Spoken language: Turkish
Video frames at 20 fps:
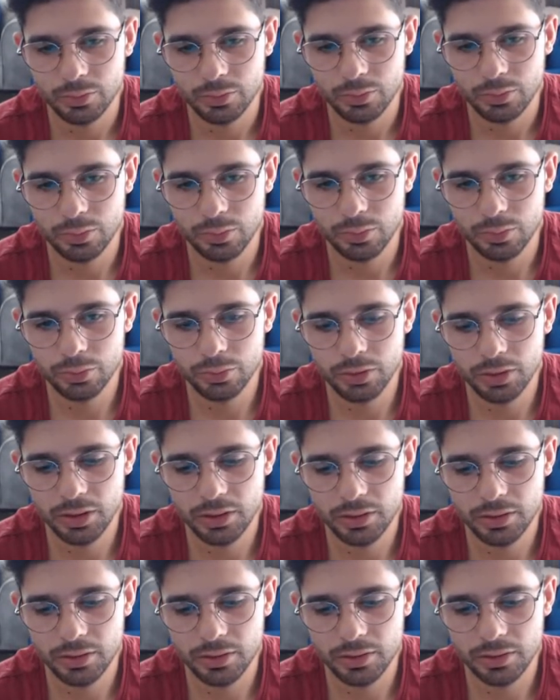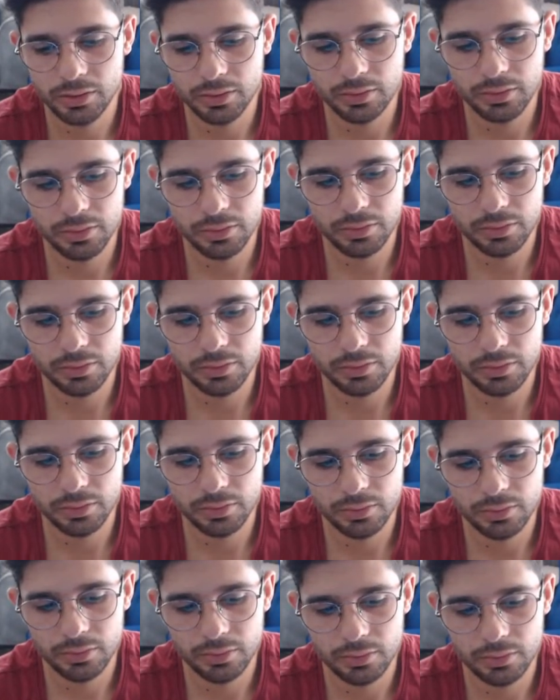Türkçe
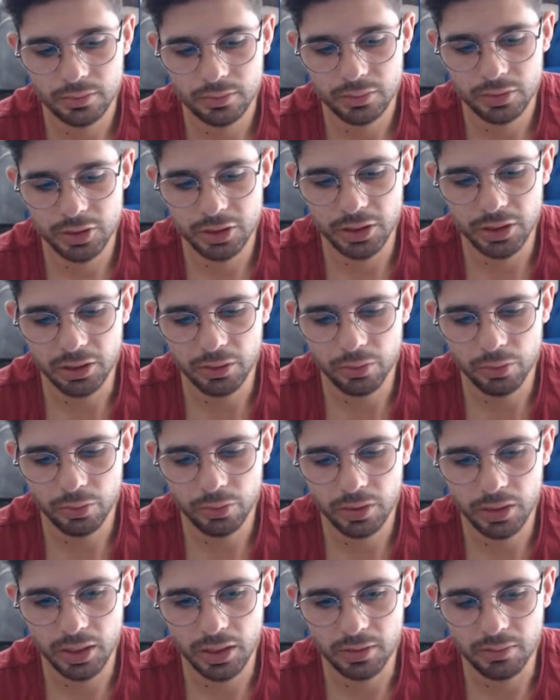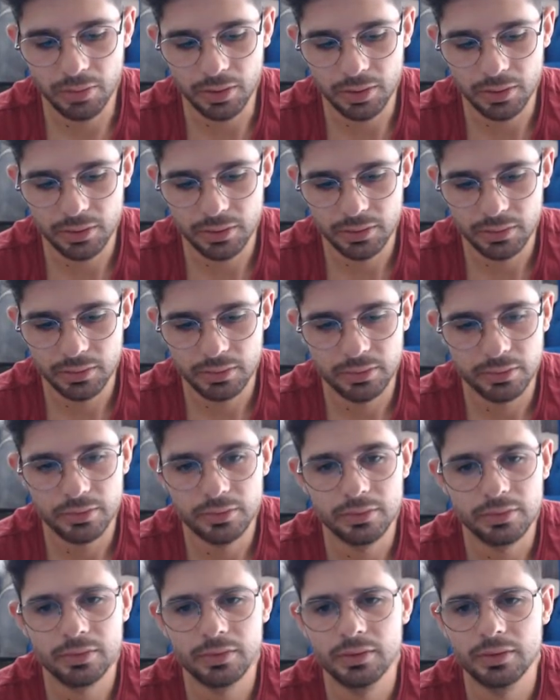içerik yok galiba.
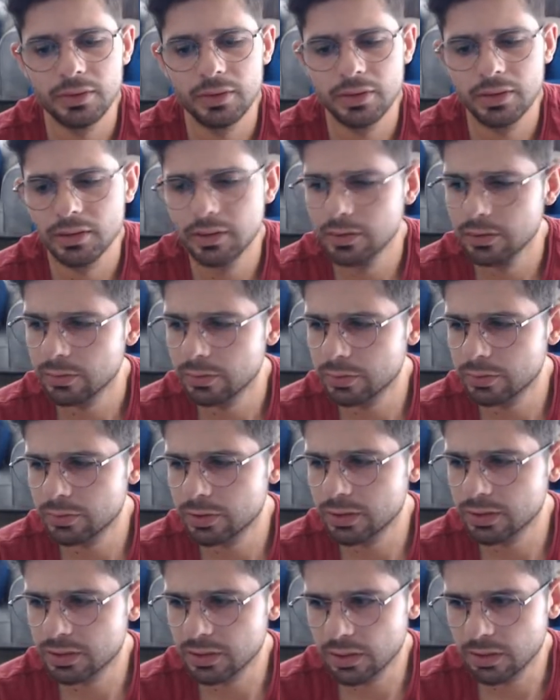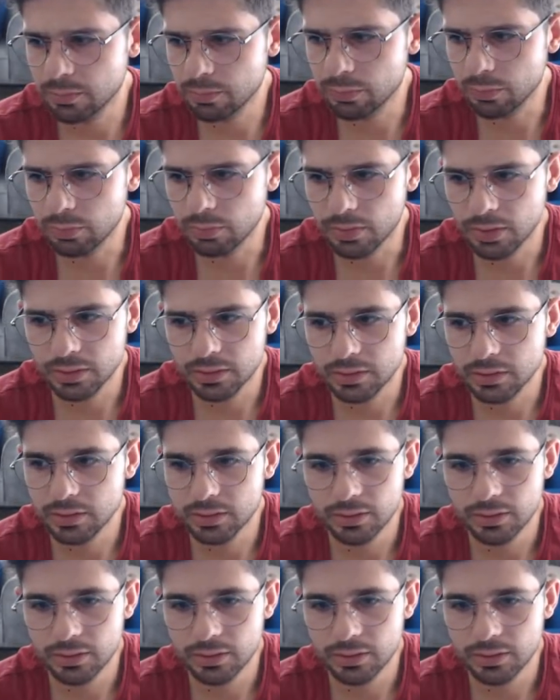Türkçe içerik bulmak.